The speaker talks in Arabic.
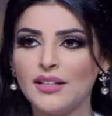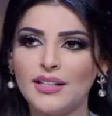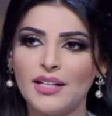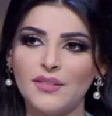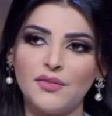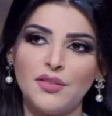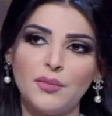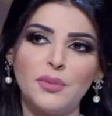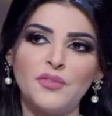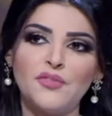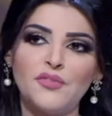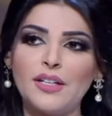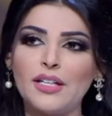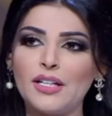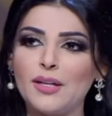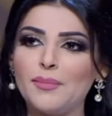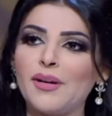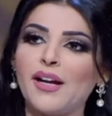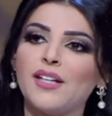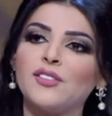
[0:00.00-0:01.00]
كان في بفكره
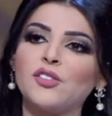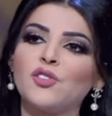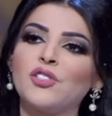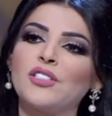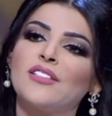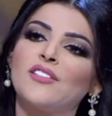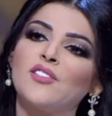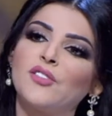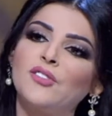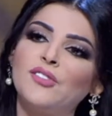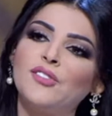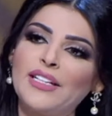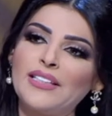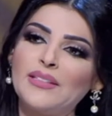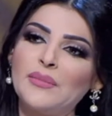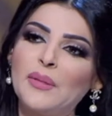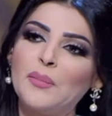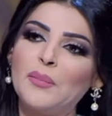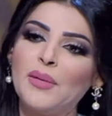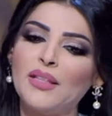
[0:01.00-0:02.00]
براسك انك
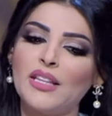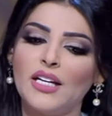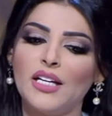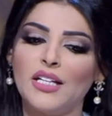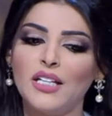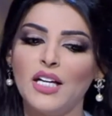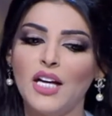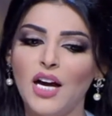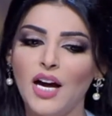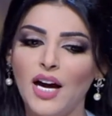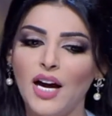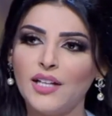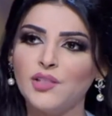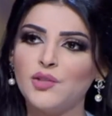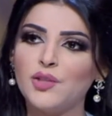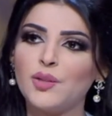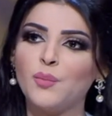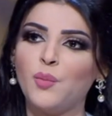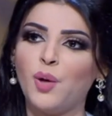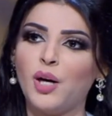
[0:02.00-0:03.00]
تستخدمين مثلا
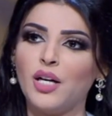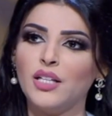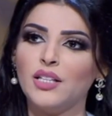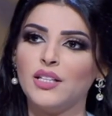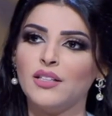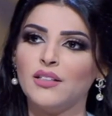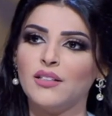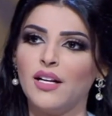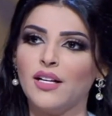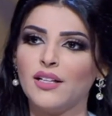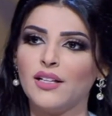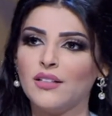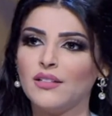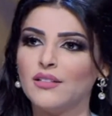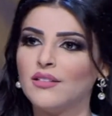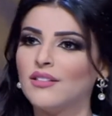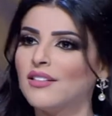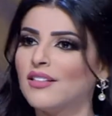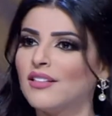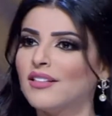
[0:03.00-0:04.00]
حجر معين
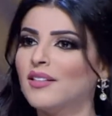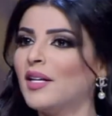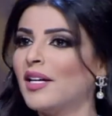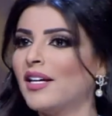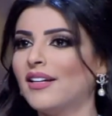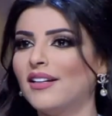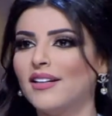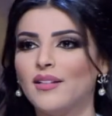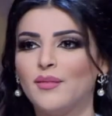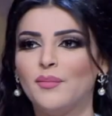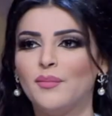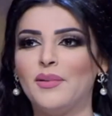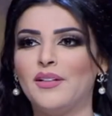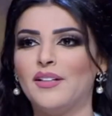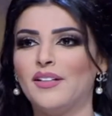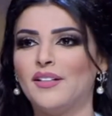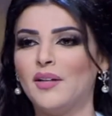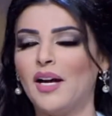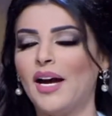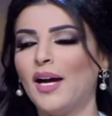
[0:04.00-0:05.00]
لكن
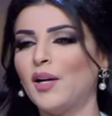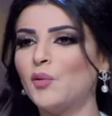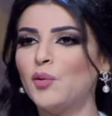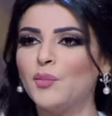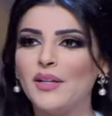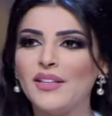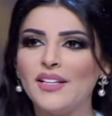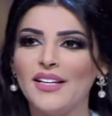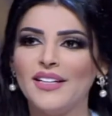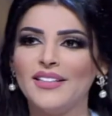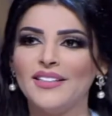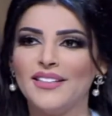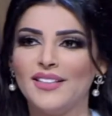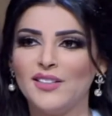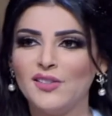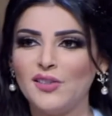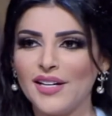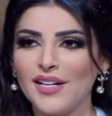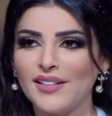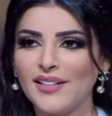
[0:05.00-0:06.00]
آه، خلينا نقول مثلا
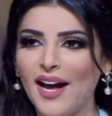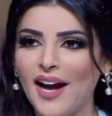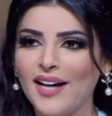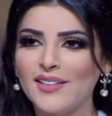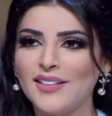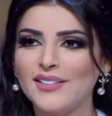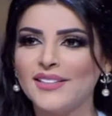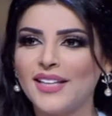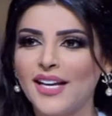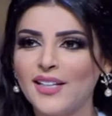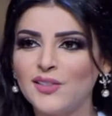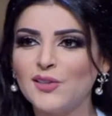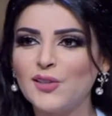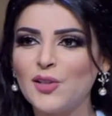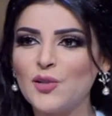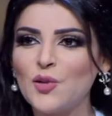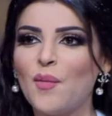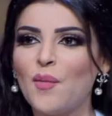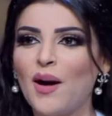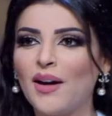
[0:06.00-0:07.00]
صارت حاسه
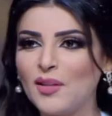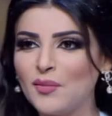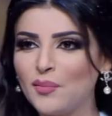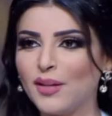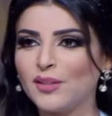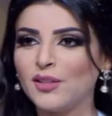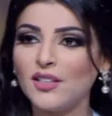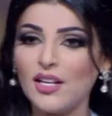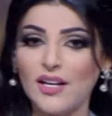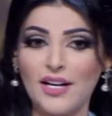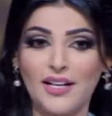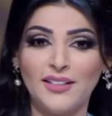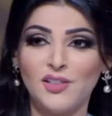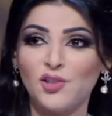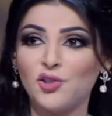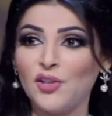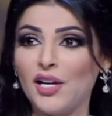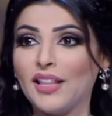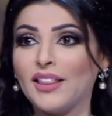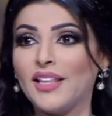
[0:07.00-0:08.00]
تكسر وما ضبط طلع لك إيه.
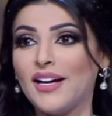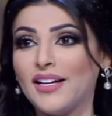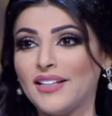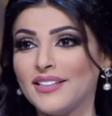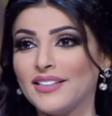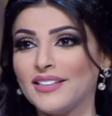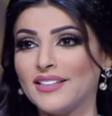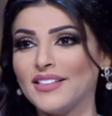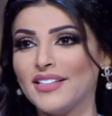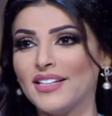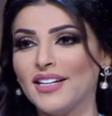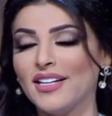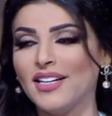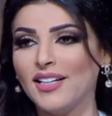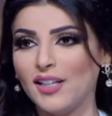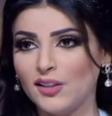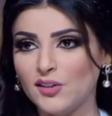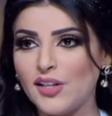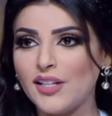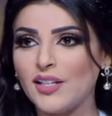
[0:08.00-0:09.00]
شيء ثاني إيه.
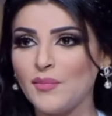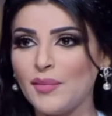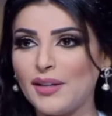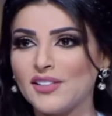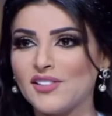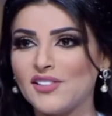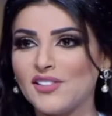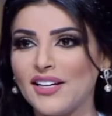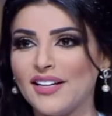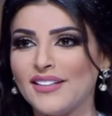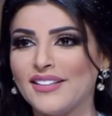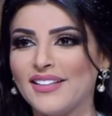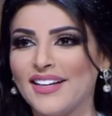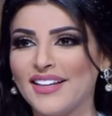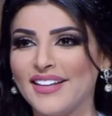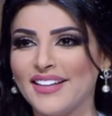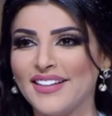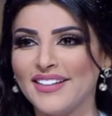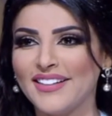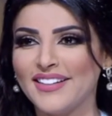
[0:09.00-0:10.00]
صارت معك شغلات إيه.
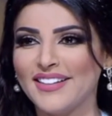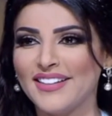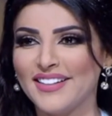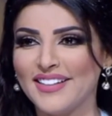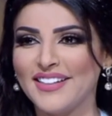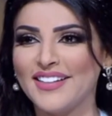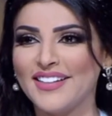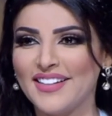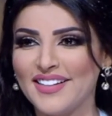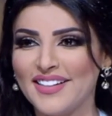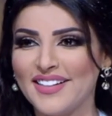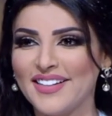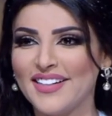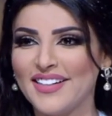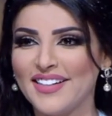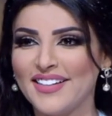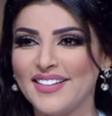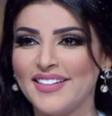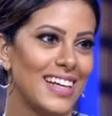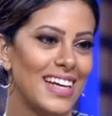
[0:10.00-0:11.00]
هذه؟ وايد مرات
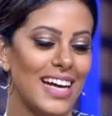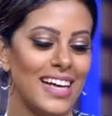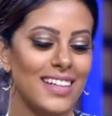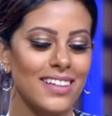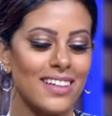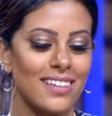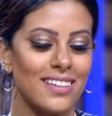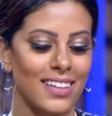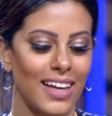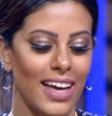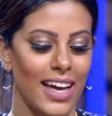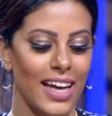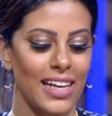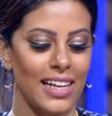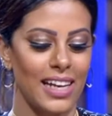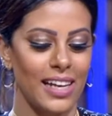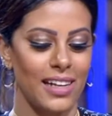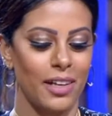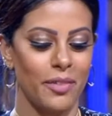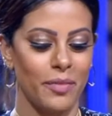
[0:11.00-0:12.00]
ان
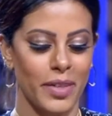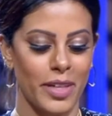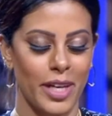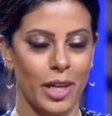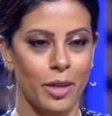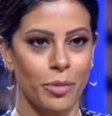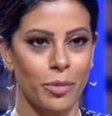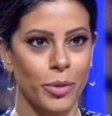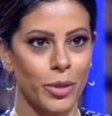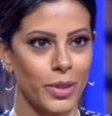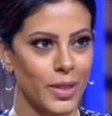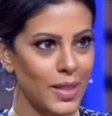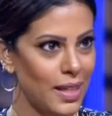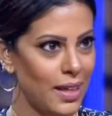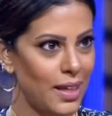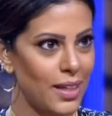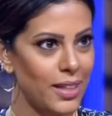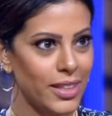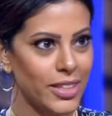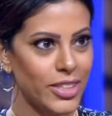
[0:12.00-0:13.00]
تخيلي لما يركبونها
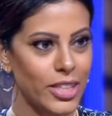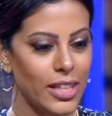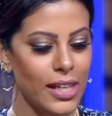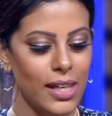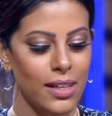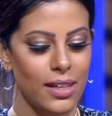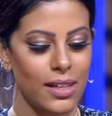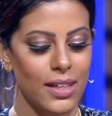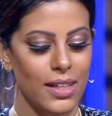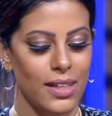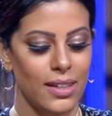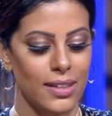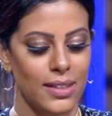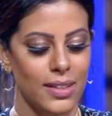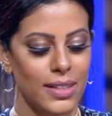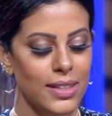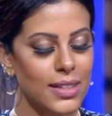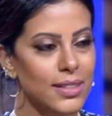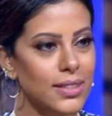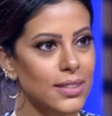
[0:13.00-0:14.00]
على شيء
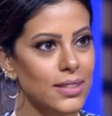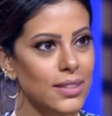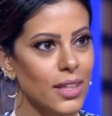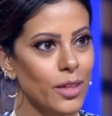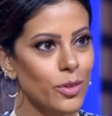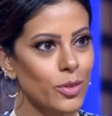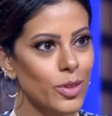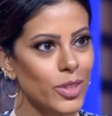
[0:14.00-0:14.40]
تنكسر او